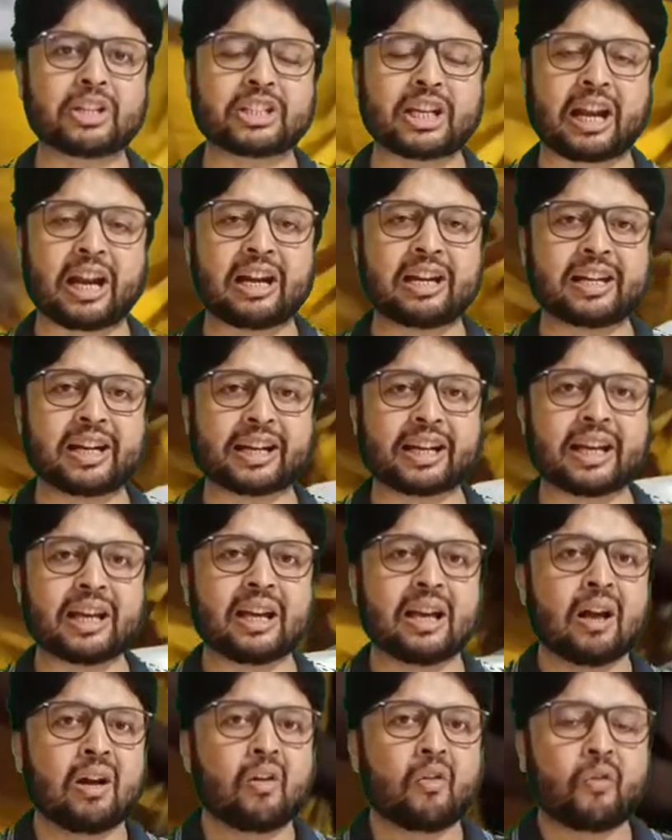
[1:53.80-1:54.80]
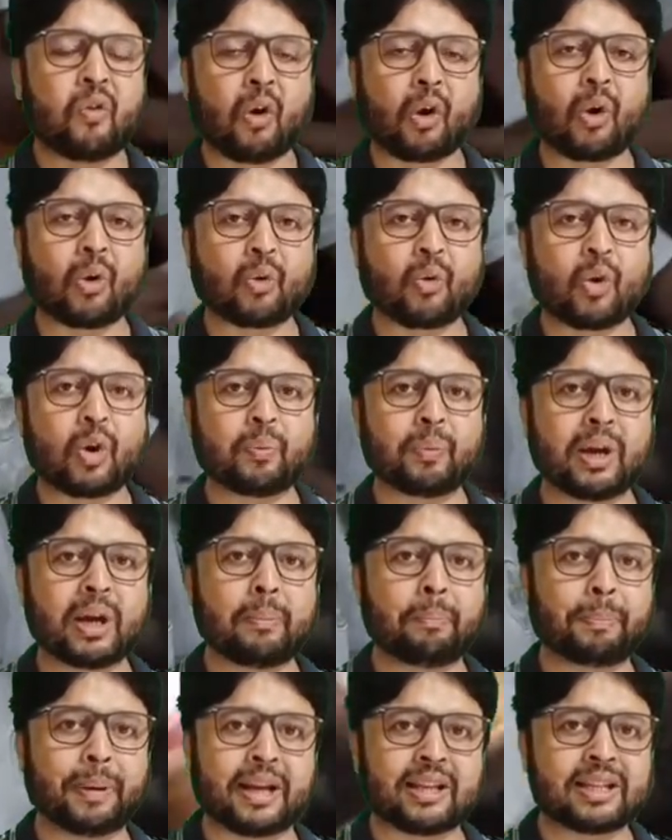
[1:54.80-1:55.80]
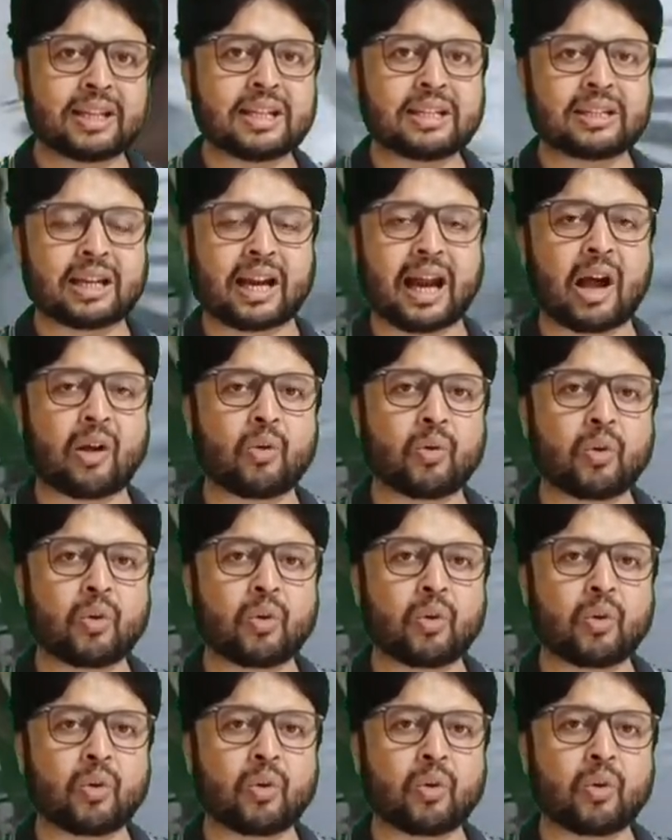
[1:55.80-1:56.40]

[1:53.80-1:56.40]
আমার চ্যানেলটাকে ফলো করবেন পেজে যারা